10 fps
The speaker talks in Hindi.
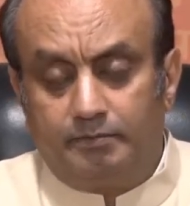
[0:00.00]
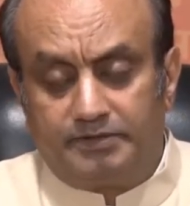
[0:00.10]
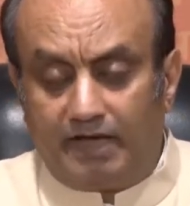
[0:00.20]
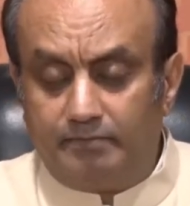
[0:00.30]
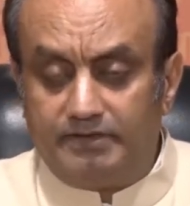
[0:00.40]

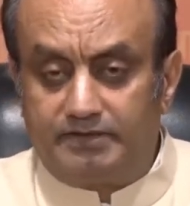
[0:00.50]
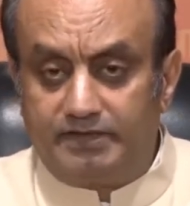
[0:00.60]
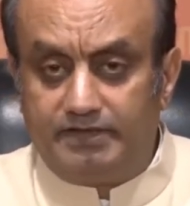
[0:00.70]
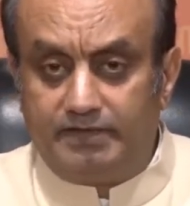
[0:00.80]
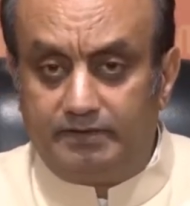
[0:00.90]

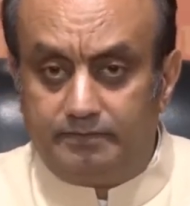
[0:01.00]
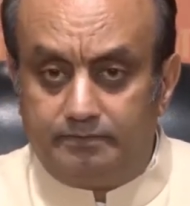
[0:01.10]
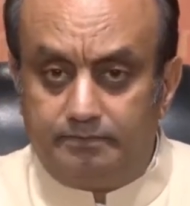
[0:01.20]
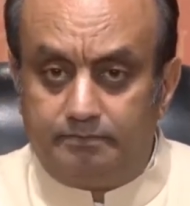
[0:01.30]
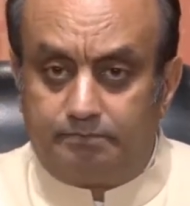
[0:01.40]
प्रधानमंत्री जी
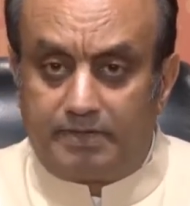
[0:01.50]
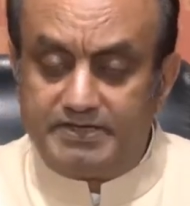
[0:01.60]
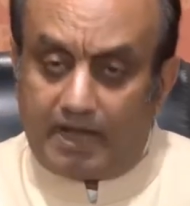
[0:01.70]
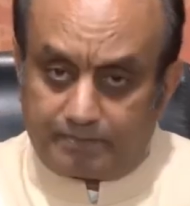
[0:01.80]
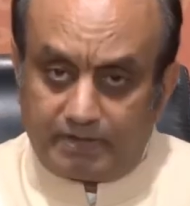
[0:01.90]

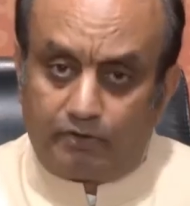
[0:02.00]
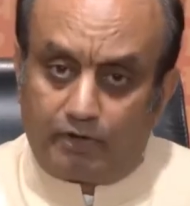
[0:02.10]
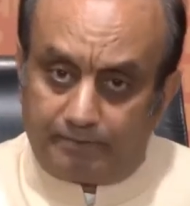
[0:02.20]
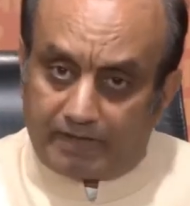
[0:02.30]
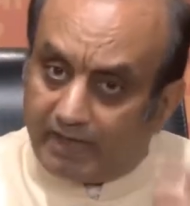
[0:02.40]
पंजाब के
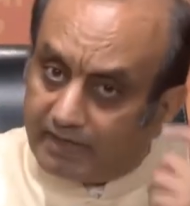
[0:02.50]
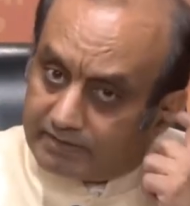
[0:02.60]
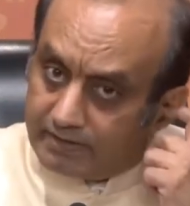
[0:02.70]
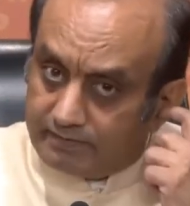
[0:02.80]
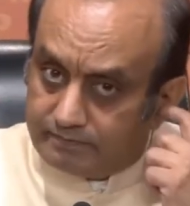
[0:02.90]
दौरे पे गए
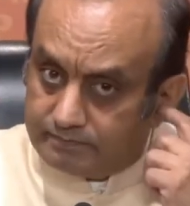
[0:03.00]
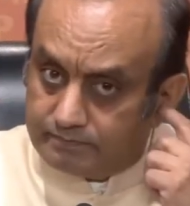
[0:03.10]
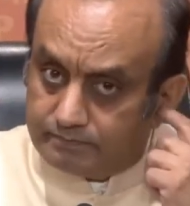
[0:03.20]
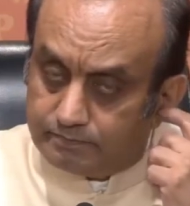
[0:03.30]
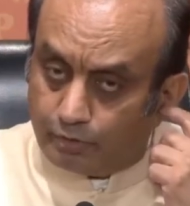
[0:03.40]
थे
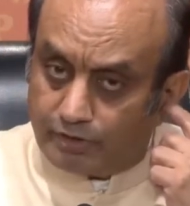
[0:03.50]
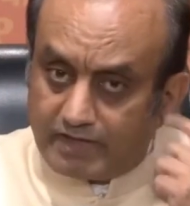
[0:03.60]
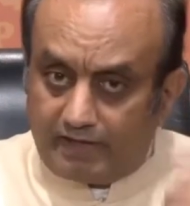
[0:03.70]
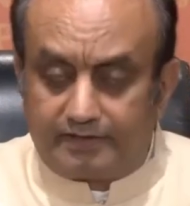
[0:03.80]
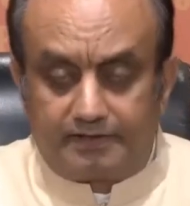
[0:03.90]

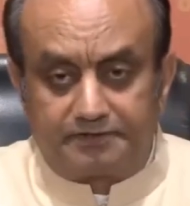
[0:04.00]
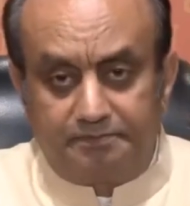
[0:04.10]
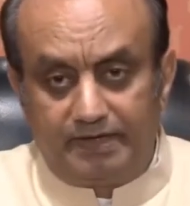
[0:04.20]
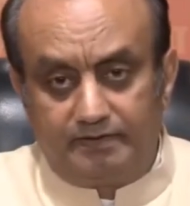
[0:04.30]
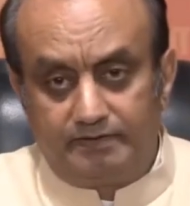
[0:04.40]
2021
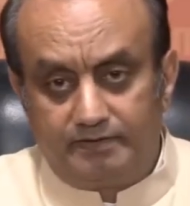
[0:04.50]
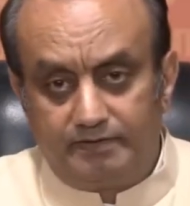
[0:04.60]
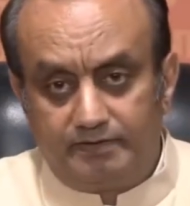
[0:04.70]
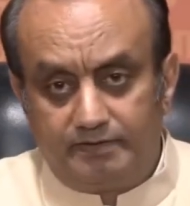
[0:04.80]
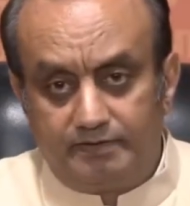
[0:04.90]
में
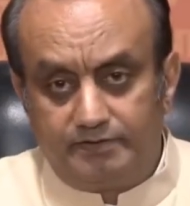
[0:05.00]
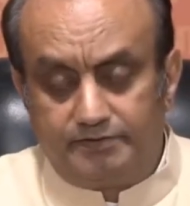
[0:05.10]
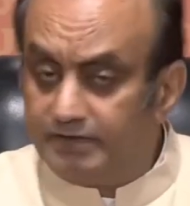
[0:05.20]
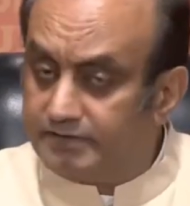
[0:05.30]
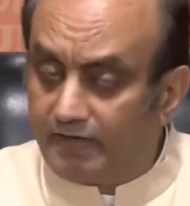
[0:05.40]

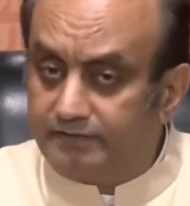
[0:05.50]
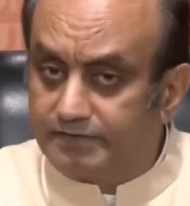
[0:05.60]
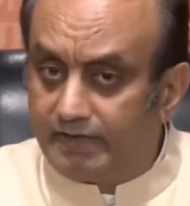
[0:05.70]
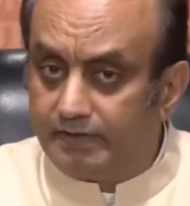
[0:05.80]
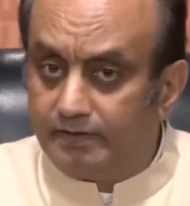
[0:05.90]
जिस ढंग
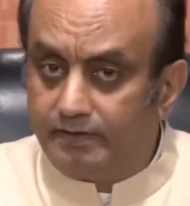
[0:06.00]
से